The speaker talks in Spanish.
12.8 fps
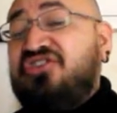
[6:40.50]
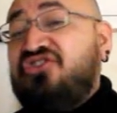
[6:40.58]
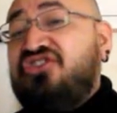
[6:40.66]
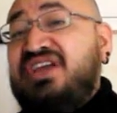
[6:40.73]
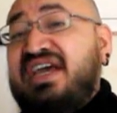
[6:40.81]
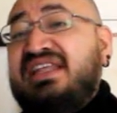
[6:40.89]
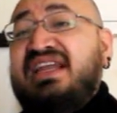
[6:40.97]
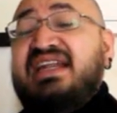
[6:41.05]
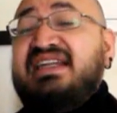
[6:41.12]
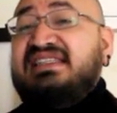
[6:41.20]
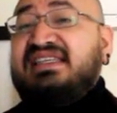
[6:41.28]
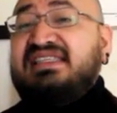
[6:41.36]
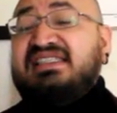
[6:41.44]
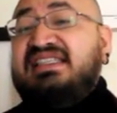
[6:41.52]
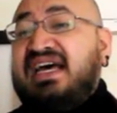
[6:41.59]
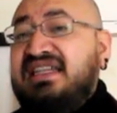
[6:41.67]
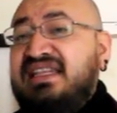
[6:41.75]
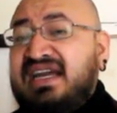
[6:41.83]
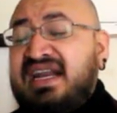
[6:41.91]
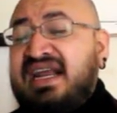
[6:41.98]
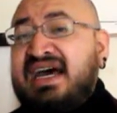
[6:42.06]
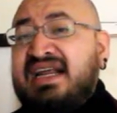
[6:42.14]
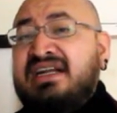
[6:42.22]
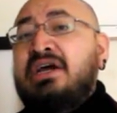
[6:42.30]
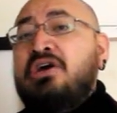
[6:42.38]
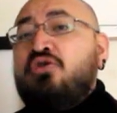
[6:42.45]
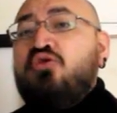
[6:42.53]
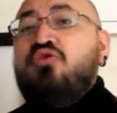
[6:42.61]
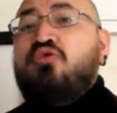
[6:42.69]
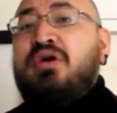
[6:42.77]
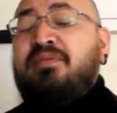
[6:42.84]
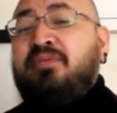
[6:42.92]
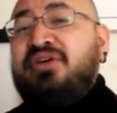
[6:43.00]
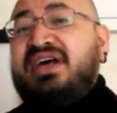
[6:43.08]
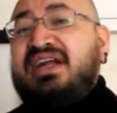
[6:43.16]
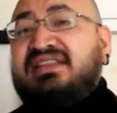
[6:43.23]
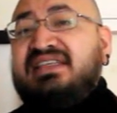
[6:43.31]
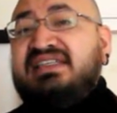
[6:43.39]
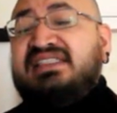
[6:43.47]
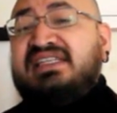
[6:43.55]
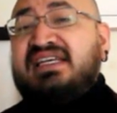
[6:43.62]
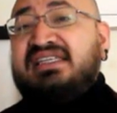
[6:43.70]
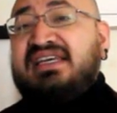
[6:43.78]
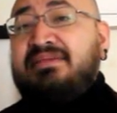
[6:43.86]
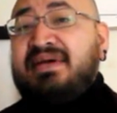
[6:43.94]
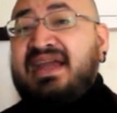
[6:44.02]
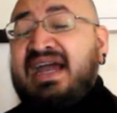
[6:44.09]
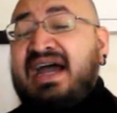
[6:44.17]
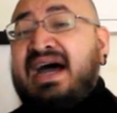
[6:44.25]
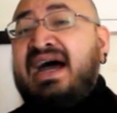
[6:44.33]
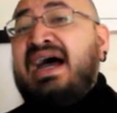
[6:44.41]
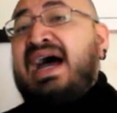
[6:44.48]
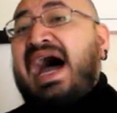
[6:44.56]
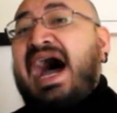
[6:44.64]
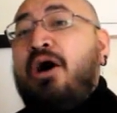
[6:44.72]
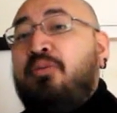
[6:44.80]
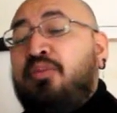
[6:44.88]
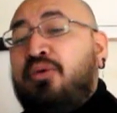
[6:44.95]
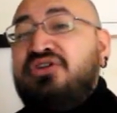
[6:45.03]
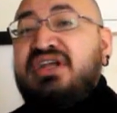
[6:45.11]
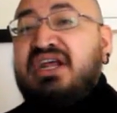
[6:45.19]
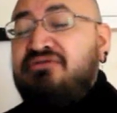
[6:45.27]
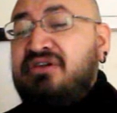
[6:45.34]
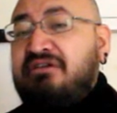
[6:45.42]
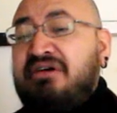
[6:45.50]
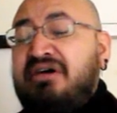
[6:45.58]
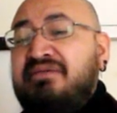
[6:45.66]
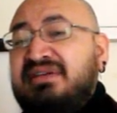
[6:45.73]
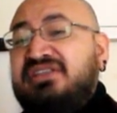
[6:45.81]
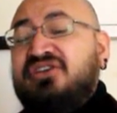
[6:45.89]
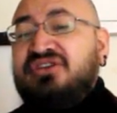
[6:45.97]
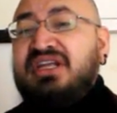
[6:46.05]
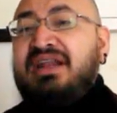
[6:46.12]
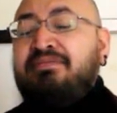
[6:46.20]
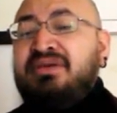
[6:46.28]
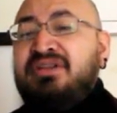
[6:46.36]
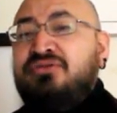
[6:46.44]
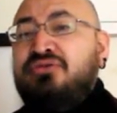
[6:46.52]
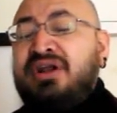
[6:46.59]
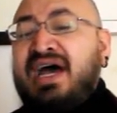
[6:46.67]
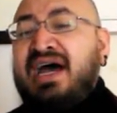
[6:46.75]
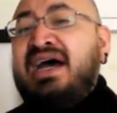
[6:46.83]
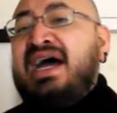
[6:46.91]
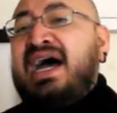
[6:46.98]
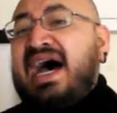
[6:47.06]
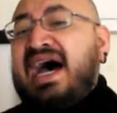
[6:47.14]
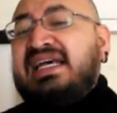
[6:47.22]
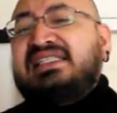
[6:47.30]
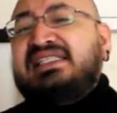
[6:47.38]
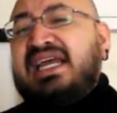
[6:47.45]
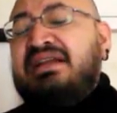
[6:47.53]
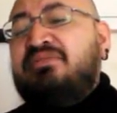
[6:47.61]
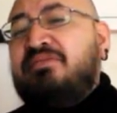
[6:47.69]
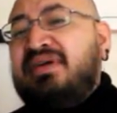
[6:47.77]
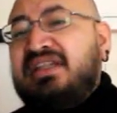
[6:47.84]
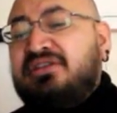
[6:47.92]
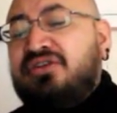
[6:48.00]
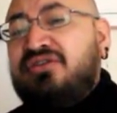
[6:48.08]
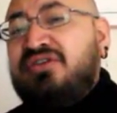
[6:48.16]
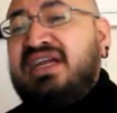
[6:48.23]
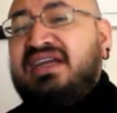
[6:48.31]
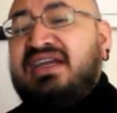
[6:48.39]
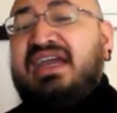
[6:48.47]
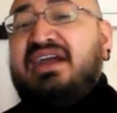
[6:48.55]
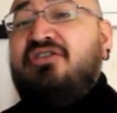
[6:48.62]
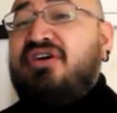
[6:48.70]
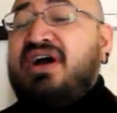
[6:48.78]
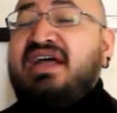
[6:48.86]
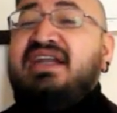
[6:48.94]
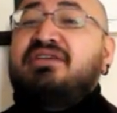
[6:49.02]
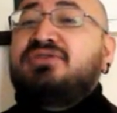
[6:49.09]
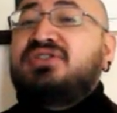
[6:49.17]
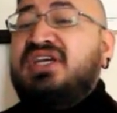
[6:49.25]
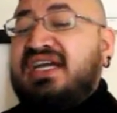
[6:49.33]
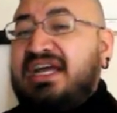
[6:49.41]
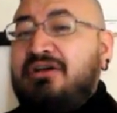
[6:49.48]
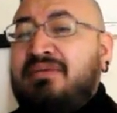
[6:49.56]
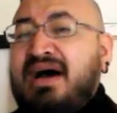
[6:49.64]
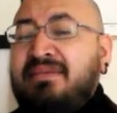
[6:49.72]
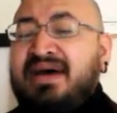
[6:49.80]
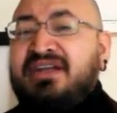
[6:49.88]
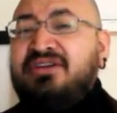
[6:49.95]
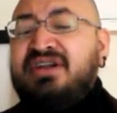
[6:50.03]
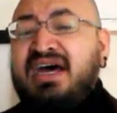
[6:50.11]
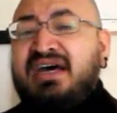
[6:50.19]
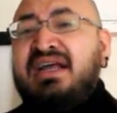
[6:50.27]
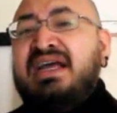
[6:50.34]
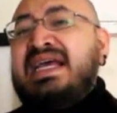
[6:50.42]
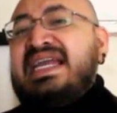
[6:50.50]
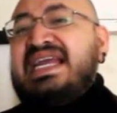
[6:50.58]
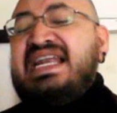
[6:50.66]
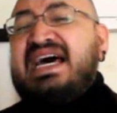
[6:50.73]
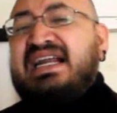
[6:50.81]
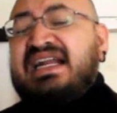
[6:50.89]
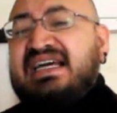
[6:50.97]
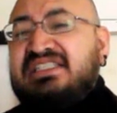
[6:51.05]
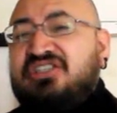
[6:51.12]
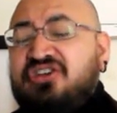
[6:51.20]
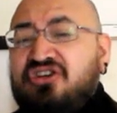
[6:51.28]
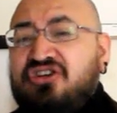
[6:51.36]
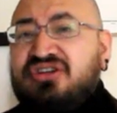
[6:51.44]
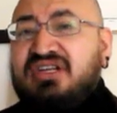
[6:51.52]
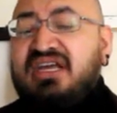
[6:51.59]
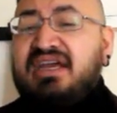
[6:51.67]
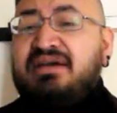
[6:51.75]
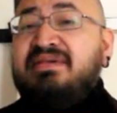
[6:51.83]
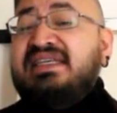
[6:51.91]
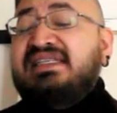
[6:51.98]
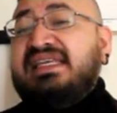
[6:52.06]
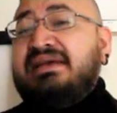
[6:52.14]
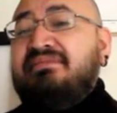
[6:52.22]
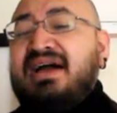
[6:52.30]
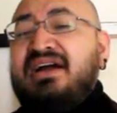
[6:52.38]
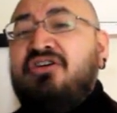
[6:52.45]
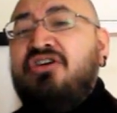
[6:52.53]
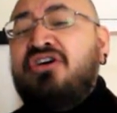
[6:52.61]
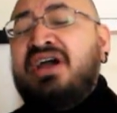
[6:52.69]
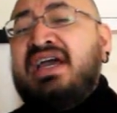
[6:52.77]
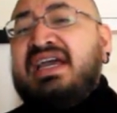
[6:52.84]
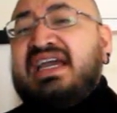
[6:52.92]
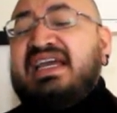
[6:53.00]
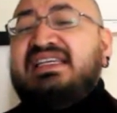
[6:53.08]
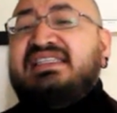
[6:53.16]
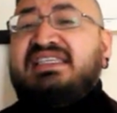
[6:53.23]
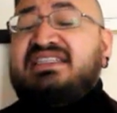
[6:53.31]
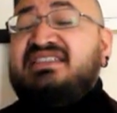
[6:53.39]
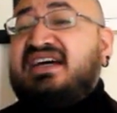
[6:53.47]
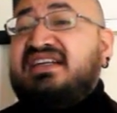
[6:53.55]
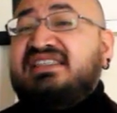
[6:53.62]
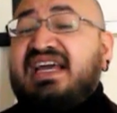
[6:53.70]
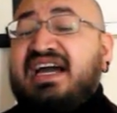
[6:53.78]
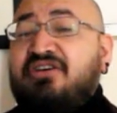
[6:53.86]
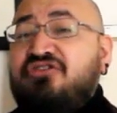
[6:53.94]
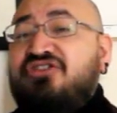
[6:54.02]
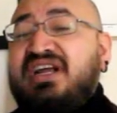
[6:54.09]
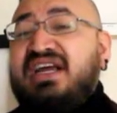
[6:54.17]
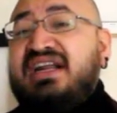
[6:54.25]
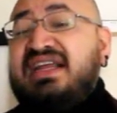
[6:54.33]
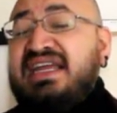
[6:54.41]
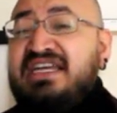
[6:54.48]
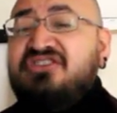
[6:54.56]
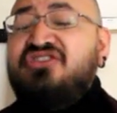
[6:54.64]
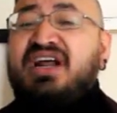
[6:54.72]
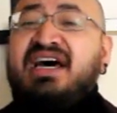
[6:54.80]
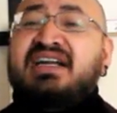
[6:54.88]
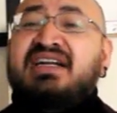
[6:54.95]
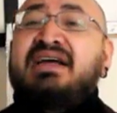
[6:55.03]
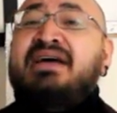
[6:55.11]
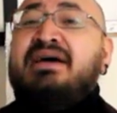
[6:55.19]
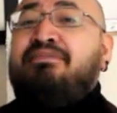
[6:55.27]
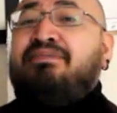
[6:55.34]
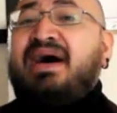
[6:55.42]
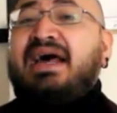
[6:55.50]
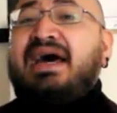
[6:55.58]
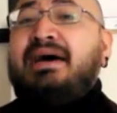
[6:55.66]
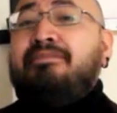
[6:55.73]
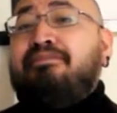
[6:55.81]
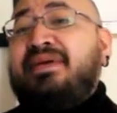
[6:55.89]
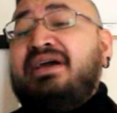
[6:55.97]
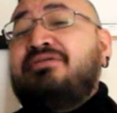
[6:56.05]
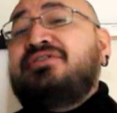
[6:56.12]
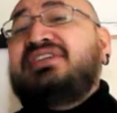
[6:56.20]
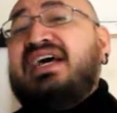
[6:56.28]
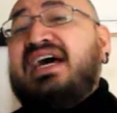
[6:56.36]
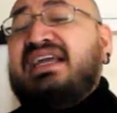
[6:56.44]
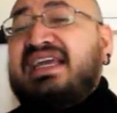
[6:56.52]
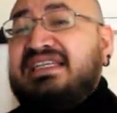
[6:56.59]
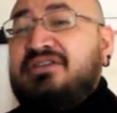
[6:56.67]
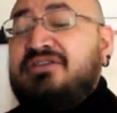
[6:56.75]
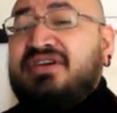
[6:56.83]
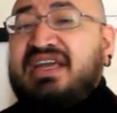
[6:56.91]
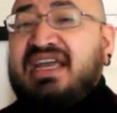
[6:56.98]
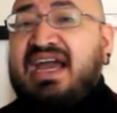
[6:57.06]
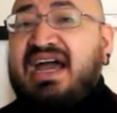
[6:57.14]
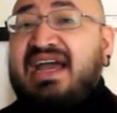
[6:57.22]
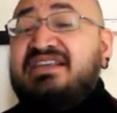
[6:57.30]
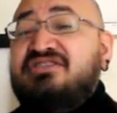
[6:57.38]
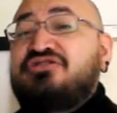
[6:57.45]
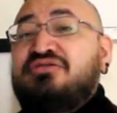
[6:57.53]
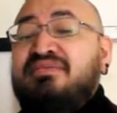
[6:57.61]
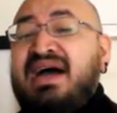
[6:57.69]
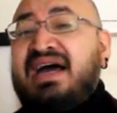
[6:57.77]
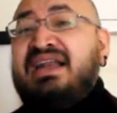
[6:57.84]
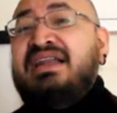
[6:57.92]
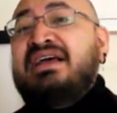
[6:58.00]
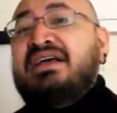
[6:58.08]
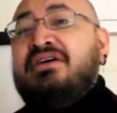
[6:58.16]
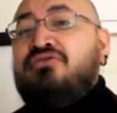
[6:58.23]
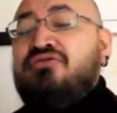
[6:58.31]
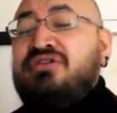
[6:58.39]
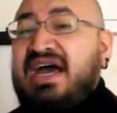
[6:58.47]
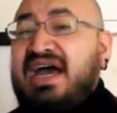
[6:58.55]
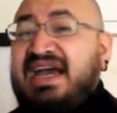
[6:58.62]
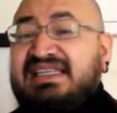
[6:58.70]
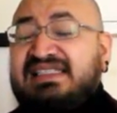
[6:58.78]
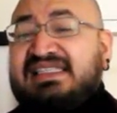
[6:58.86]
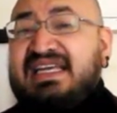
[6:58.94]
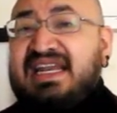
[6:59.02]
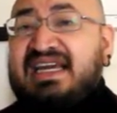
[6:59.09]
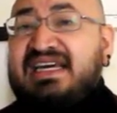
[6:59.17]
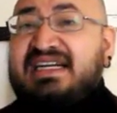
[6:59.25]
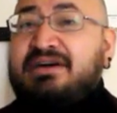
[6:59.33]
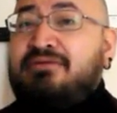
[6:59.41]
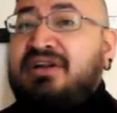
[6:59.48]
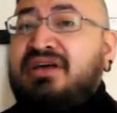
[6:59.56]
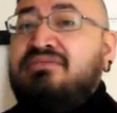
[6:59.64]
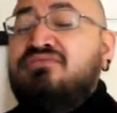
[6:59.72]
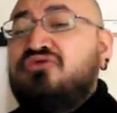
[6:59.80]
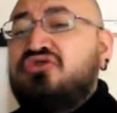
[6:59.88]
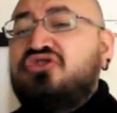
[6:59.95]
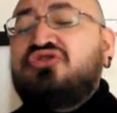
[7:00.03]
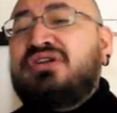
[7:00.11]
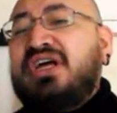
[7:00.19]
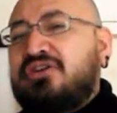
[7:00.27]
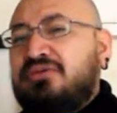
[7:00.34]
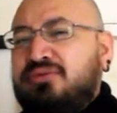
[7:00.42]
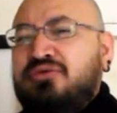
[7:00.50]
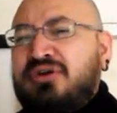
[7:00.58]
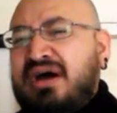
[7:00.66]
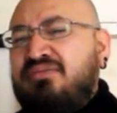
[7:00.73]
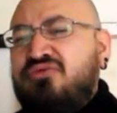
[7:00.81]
teoría de la necesidad de crear un cuerpo de artistas que venga a oponer una nueva visión de la pintura hasta el momento en que Gauguin anuncia que lo va a abandonar y la reacción de Vincent Van Gogh es echarse a correr y llorar para preguntar qué es lo que ha hecho mal. Una escena que recuerda mucho una ruptura